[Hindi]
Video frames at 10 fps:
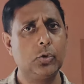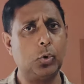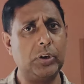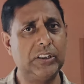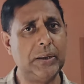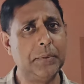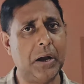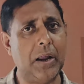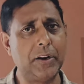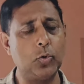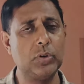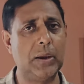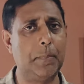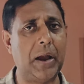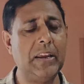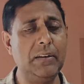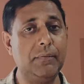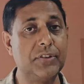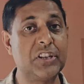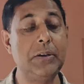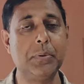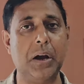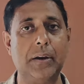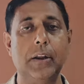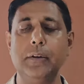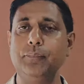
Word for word: तो नदीम खान और उनके भाई वसीम खान